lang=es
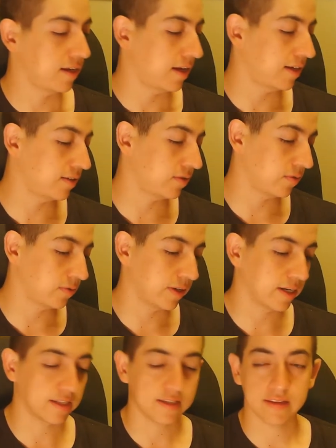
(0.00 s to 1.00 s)
Es un
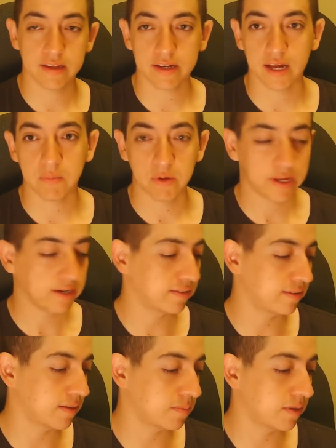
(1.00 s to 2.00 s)
artista de Cambodia que
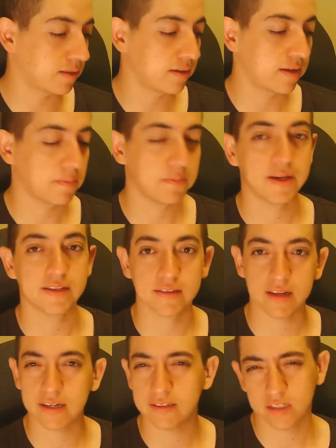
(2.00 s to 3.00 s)
se llama Tian
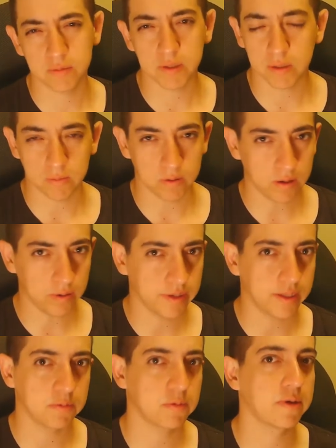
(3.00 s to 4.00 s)
Besnay, si no me equivoco,
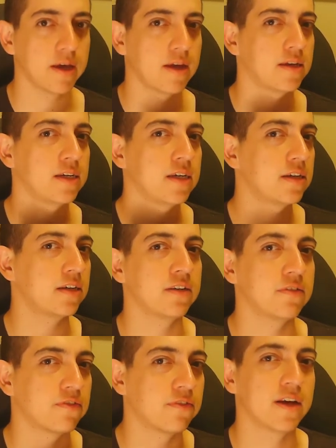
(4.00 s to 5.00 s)
ahorita vive either
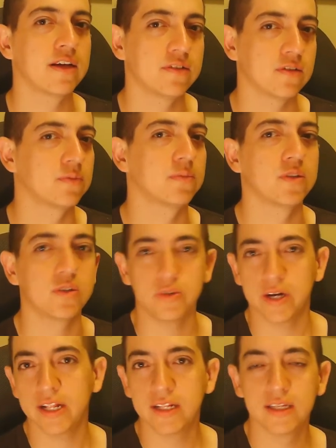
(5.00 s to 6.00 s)
en France o
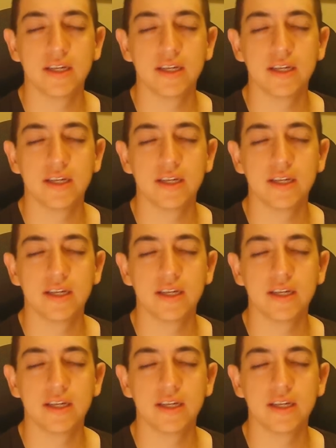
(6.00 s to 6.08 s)
Montreal,